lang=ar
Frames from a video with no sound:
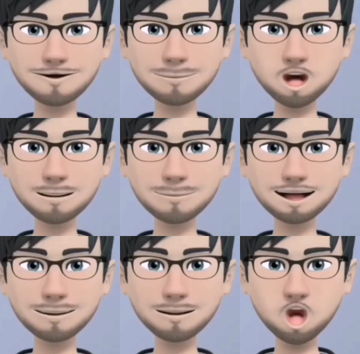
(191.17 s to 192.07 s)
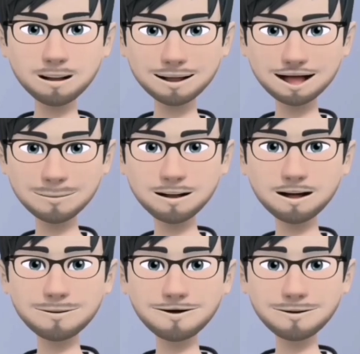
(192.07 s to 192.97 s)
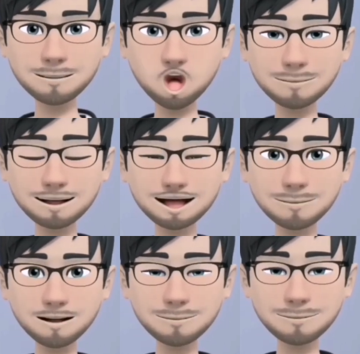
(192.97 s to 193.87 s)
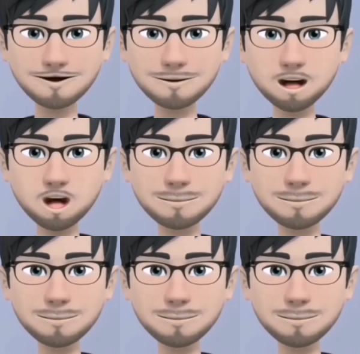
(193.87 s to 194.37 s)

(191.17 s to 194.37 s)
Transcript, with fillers: هي 10 4 سيسي أو 4 مل